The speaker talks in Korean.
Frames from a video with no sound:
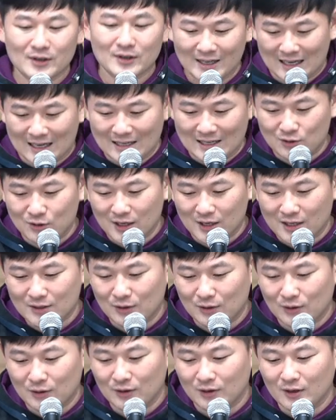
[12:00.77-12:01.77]

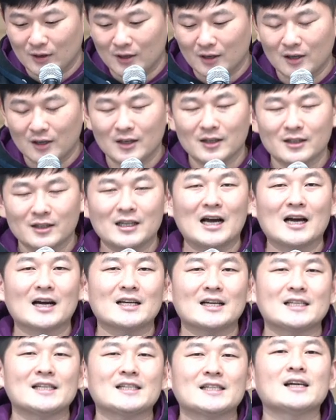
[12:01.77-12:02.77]
가정에서 나아가
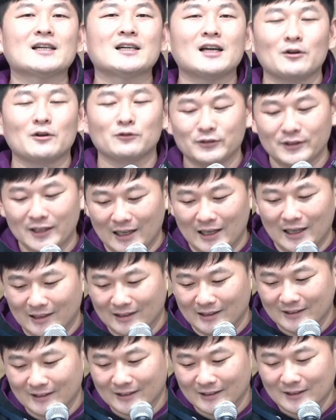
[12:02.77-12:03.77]
세상 가운데
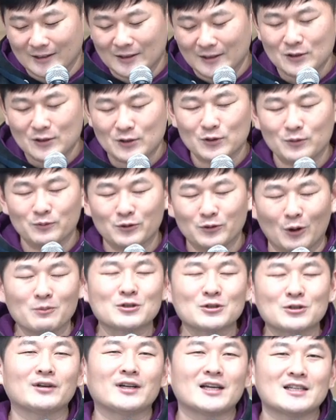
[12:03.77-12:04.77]
좀
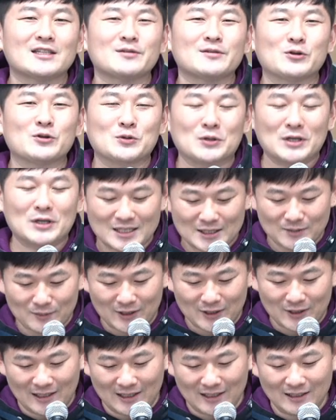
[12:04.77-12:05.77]
넘쳐났으면
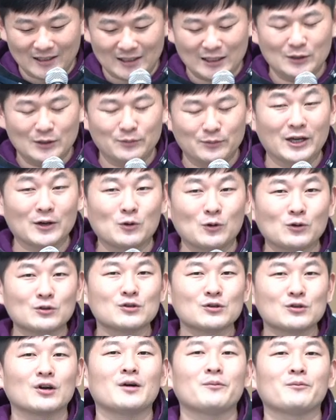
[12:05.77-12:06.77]
좋겠습니다. 그분의
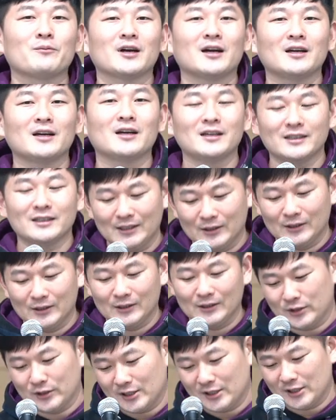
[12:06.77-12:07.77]
공정함과
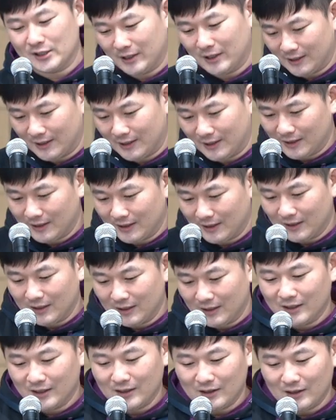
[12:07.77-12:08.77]
의로우심이.
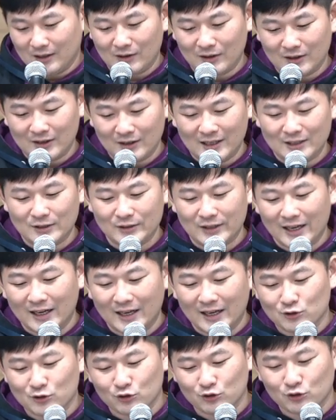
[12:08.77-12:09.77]
어, 그래서 내가
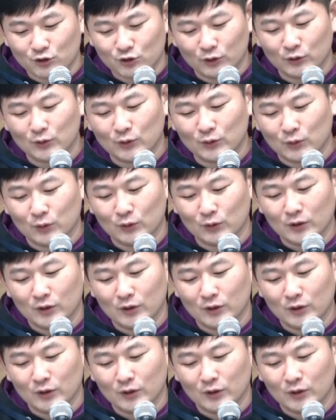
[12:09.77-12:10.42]
죽어도